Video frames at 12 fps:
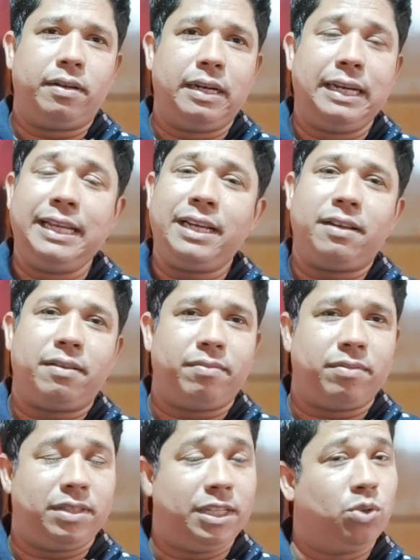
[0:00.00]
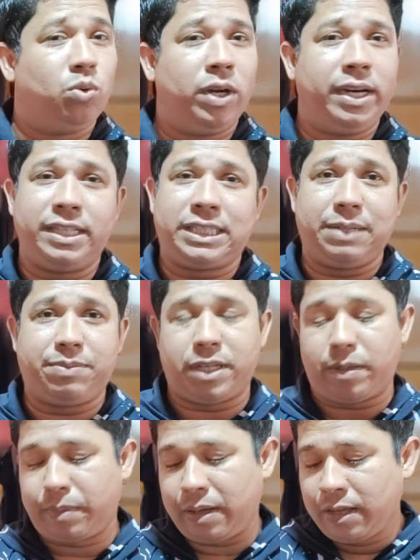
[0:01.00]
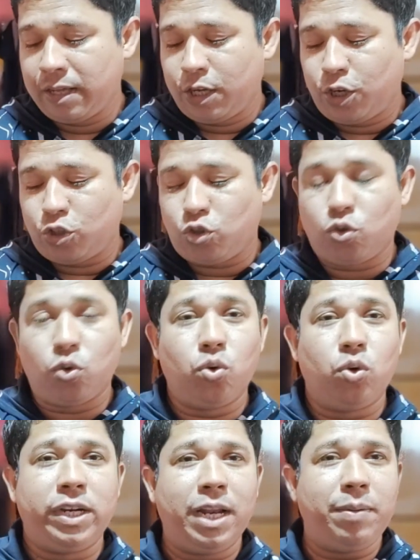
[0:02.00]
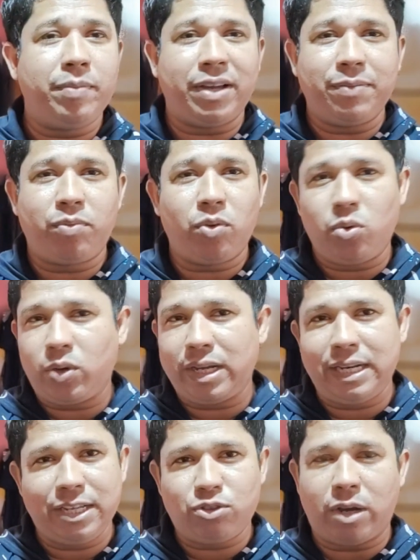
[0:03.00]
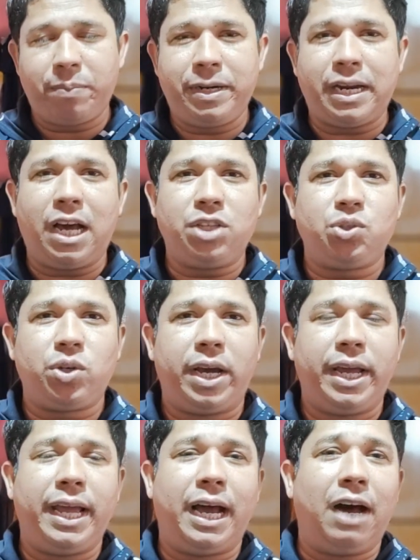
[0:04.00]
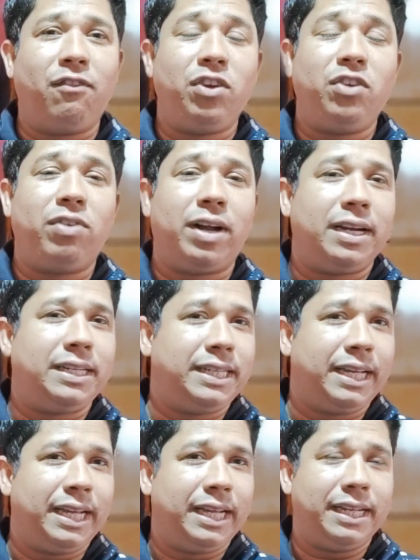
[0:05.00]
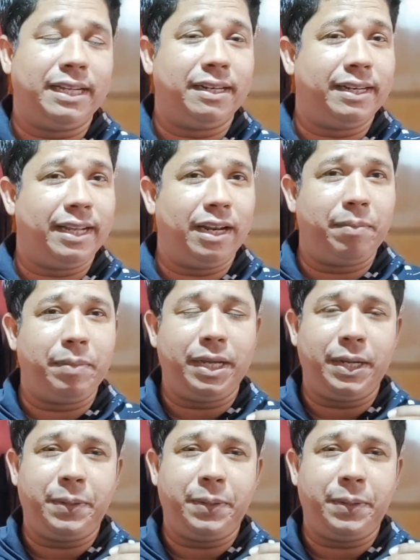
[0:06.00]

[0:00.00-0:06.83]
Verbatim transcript: लिंक दे दूँगा डिस्क्रिप्सन में तो रियल मी फाइव प्रो के लिए तो अपडेट आ चुका है अभी वारी है रियल मी